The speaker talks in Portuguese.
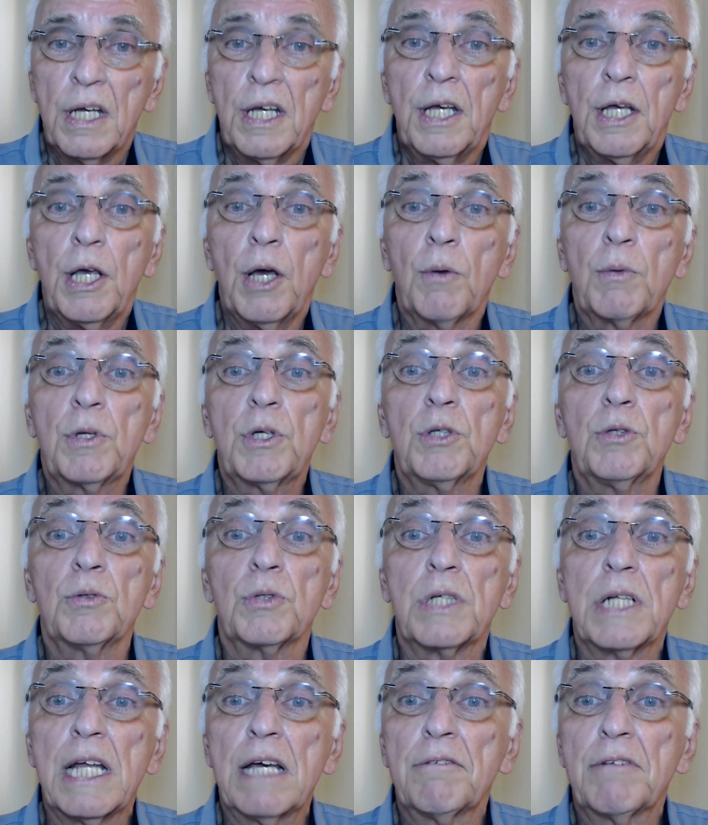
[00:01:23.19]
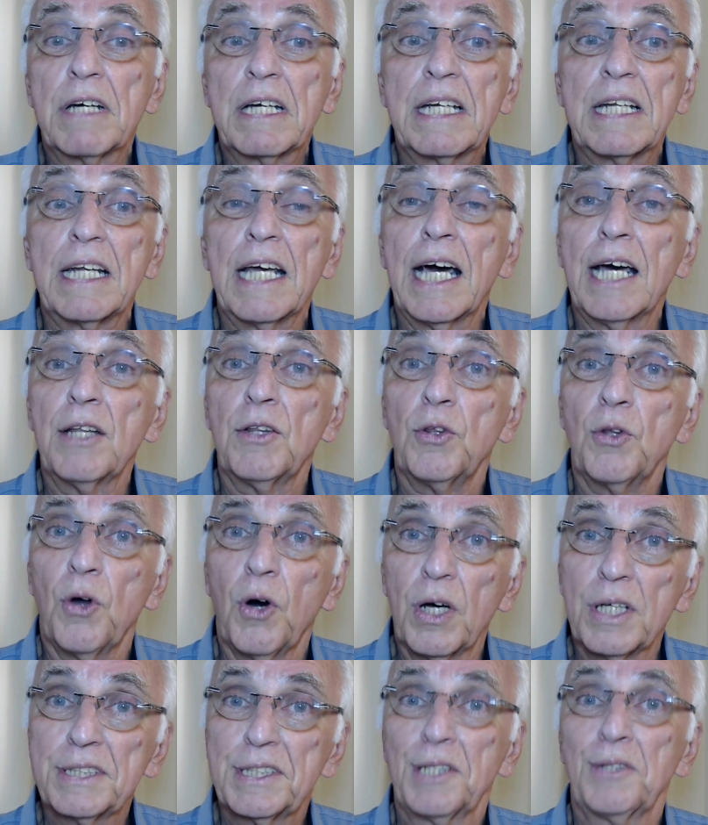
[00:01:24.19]
é o que nos leva a criar a
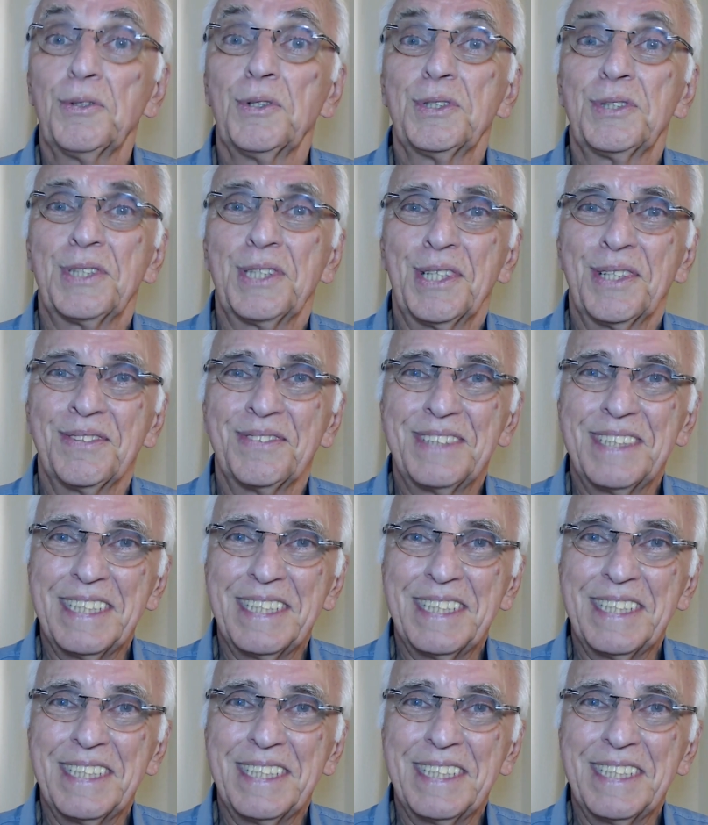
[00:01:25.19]
nossa noção de